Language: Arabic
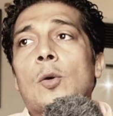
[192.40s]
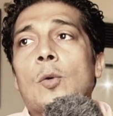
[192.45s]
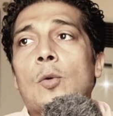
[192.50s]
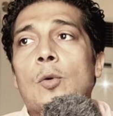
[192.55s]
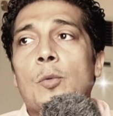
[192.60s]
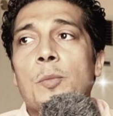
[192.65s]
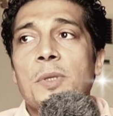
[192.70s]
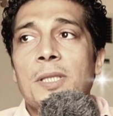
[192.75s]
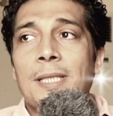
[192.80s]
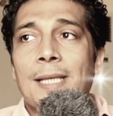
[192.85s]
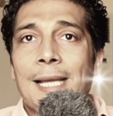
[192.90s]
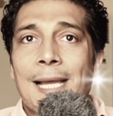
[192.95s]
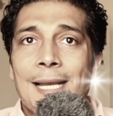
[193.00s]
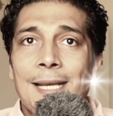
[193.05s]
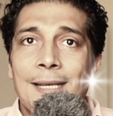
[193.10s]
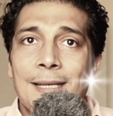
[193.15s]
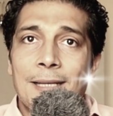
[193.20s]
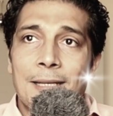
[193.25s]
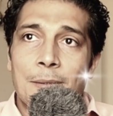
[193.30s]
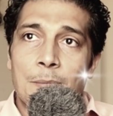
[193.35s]

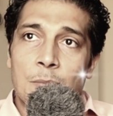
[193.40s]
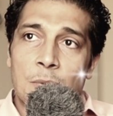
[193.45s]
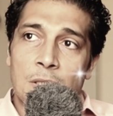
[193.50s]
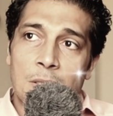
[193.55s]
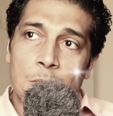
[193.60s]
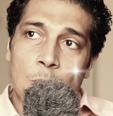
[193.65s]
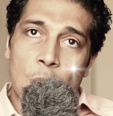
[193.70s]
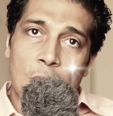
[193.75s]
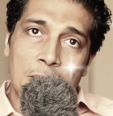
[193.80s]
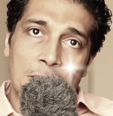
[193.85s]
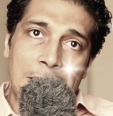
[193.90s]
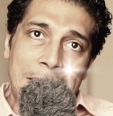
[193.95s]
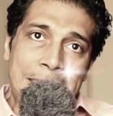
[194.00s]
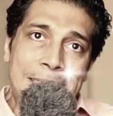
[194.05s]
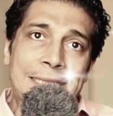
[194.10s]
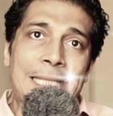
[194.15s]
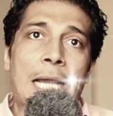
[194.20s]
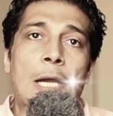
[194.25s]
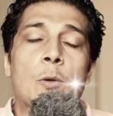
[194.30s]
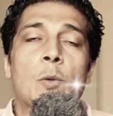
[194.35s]
وبيقلل من معدل
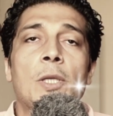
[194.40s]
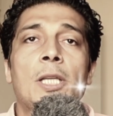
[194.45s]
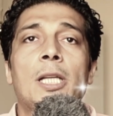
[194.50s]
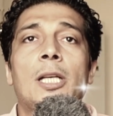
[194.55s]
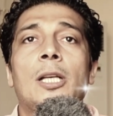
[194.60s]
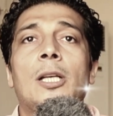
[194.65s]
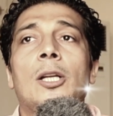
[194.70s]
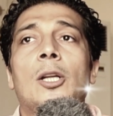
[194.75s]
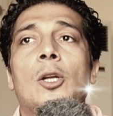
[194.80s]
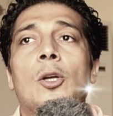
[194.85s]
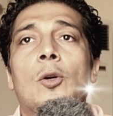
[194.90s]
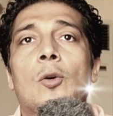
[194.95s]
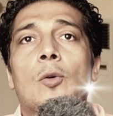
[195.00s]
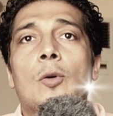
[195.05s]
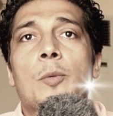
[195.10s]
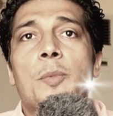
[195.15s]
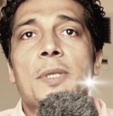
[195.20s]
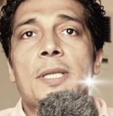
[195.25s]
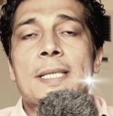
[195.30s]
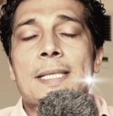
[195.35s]
التحويل
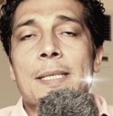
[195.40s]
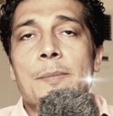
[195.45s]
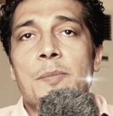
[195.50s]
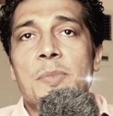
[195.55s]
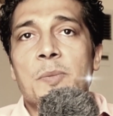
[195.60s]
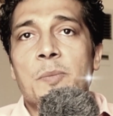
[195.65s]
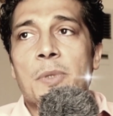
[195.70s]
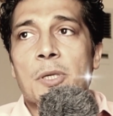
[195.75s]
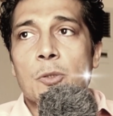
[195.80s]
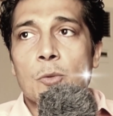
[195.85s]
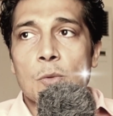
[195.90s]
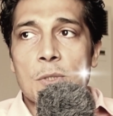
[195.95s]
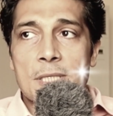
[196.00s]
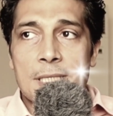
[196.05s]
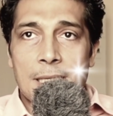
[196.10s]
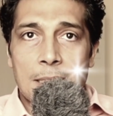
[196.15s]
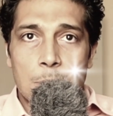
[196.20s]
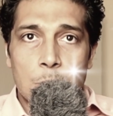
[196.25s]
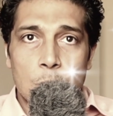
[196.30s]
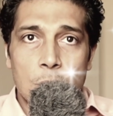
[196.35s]
وبيسبب برضه
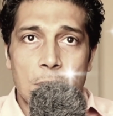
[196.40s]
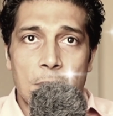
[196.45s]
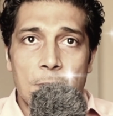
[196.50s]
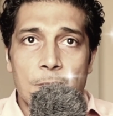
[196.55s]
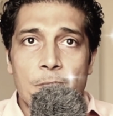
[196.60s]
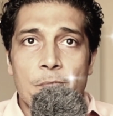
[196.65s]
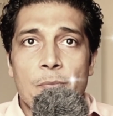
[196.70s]
اسهال بني